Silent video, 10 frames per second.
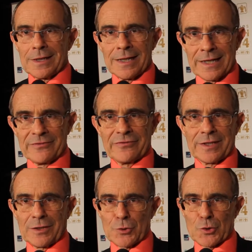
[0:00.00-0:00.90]
les
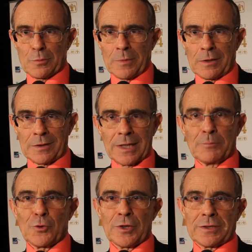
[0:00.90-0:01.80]
financements, les
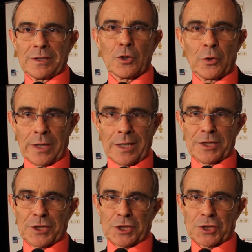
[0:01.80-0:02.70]
politiques, on ira les
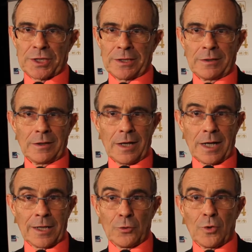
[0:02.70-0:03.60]
chercher à
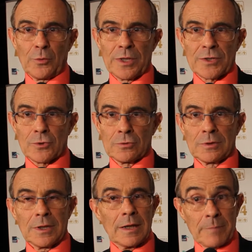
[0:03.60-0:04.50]
l'endroit où ils sont,
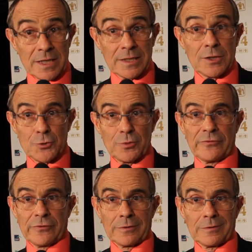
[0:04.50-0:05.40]
parce qu'ils
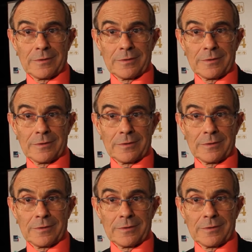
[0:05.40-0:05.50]
suivent.